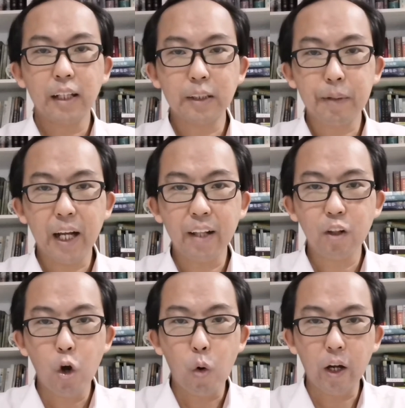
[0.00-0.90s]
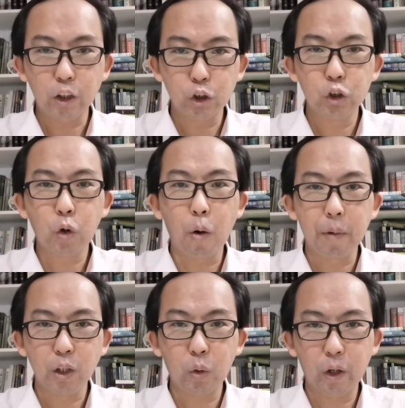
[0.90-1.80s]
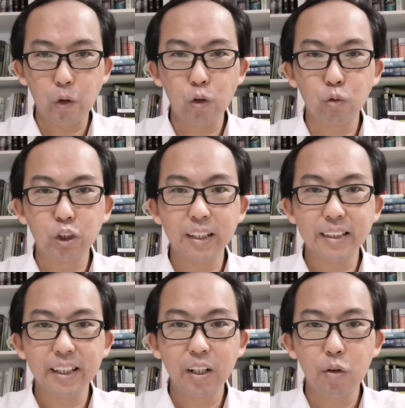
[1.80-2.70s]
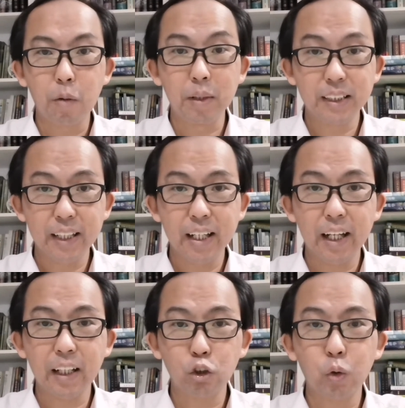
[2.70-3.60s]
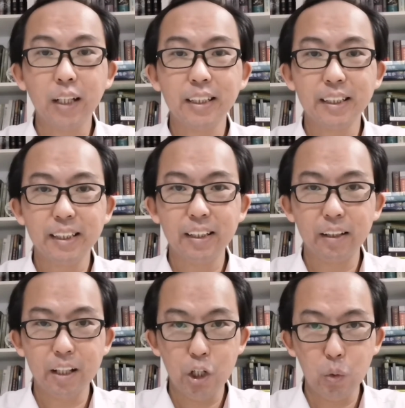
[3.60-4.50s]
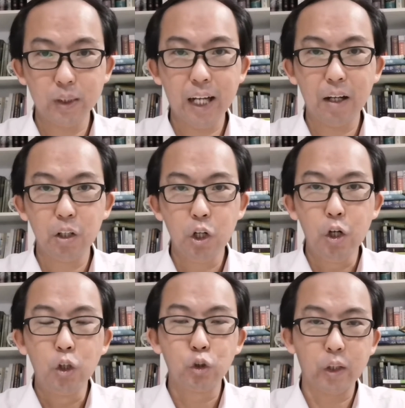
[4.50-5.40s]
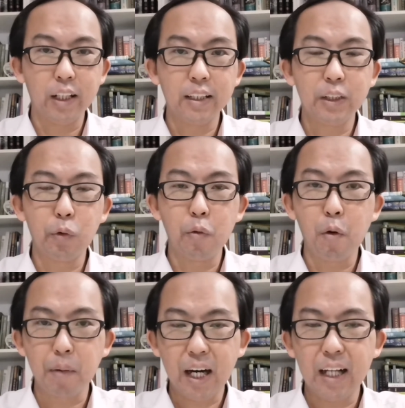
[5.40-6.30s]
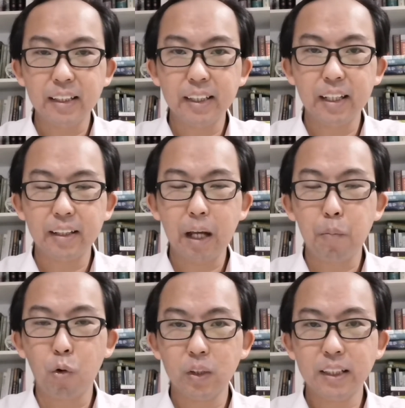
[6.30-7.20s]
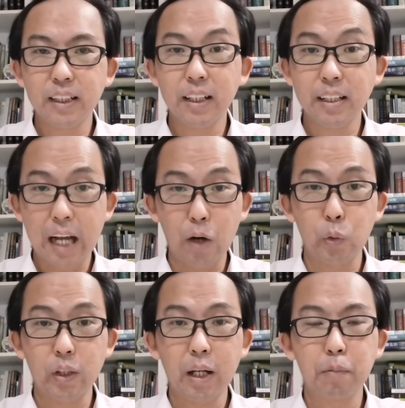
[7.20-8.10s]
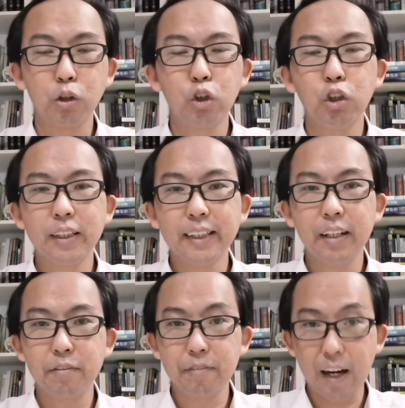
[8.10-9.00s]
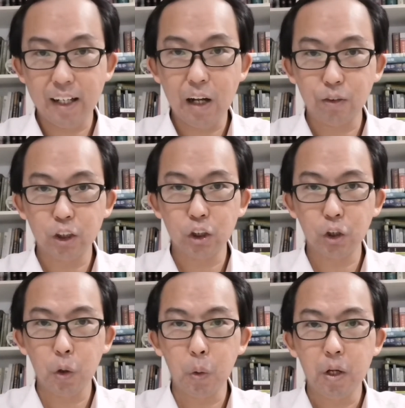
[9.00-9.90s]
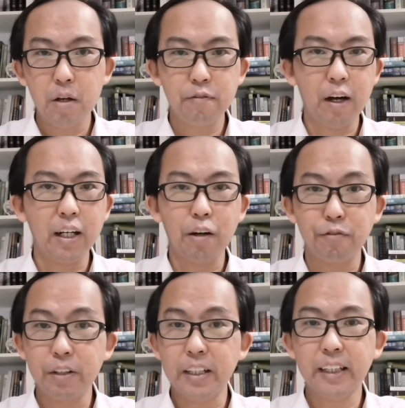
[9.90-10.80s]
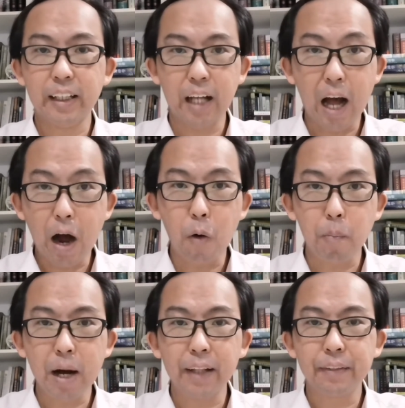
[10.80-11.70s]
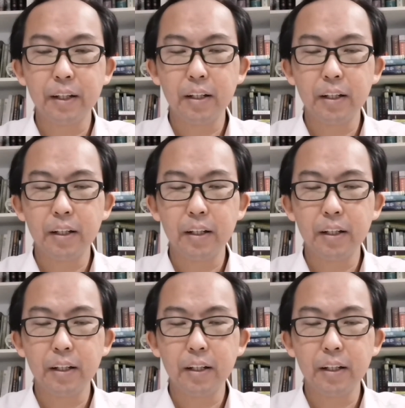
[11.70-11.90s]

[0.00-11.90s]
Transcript: 大家平安，欢迎继续跟我们一同来阅读圣经。我们今天来到出埃及记的第六章。昨天的经文，我们看见当摩西跟亚伦他们去见法老的时候，法老非常的傲慢，